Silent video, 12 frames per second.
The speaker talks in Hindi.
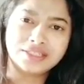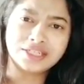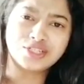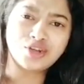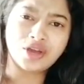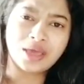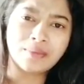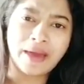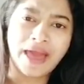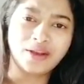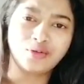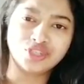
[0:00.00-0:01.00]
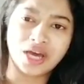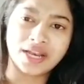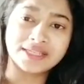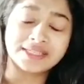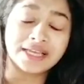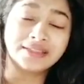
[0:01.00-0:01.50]
टिकटॉक के बैन हो
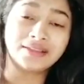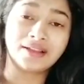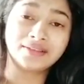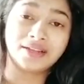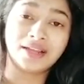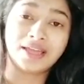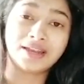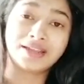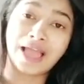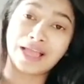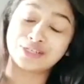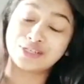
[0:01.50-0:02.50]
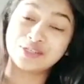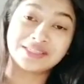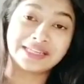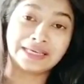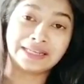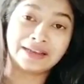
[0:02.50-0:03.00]
जाने से तरह तरह के
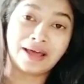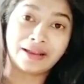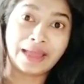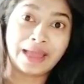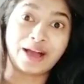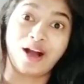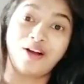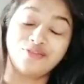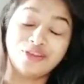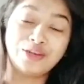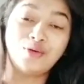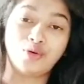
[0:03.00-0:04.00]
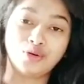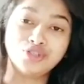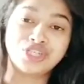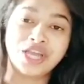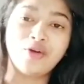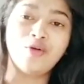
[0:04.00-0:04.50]
रिएक्शंस निकल कर आ रहे हैं काफ़ी लोग
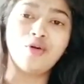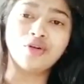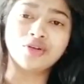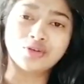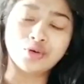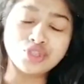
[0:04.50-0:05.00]
खुश हैं और